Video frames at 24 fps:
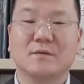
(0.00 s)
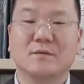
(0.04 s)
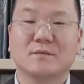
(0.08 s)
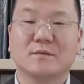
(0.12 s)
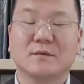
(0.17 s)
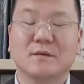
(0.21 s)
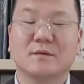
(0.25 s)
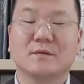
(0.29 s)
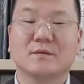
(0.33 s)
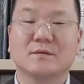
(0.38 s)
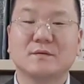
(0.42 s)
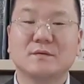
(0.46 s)

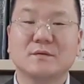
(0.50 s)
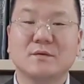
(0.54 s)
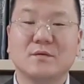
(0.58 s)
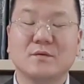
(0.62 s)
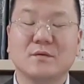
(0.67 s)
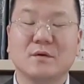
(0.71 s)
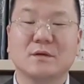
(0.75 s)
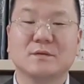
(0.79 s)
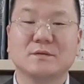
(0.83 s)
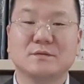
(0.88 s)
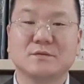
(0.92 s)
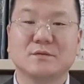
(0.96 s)
그래서 그런
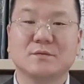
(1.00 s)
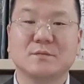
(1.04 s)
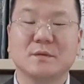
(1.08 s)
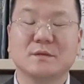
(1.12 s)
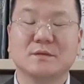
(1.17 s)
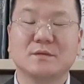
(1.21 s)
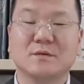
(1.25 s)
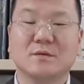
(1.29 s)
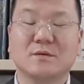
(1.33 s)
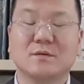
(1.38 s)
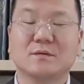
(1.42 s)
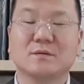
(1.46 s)

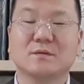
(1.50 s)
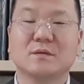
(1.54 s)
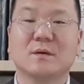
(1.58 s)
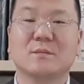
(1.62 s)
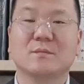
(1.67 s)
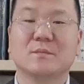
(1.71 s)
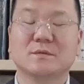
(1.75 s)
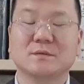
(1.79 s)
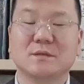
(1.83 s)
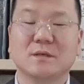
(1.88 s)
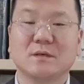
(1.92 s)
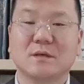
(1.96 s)
관점에서
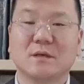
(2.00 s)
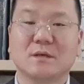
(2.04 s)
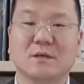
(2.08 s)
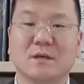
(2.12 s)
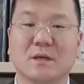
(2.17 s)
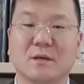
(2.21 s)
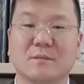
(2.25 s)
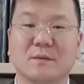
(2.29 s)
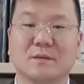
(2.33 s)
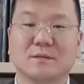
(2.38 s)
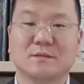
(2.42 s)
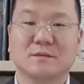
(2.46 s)
한번 생각을
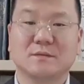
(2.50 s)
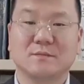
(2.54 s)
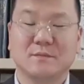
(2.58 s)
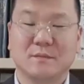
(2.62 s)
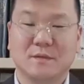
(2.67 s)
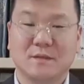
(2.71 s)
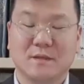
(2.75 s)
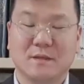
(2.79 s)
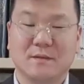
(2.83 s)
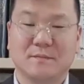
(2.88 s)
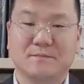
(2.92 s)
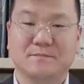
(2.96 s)

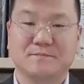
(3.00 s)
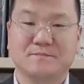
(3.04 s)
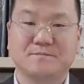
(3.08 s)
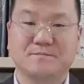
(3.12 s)
해봤습니다.